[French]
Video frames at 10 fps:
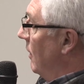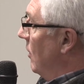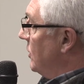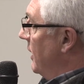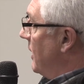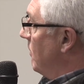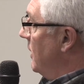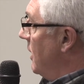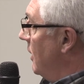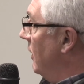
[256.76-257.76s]
l'ancien
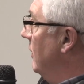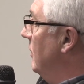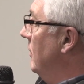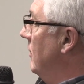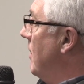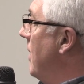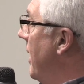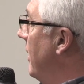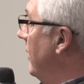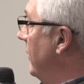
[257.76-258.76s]
cabinet euh,
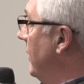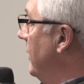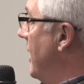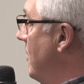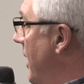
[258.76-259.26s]
Amar, des, des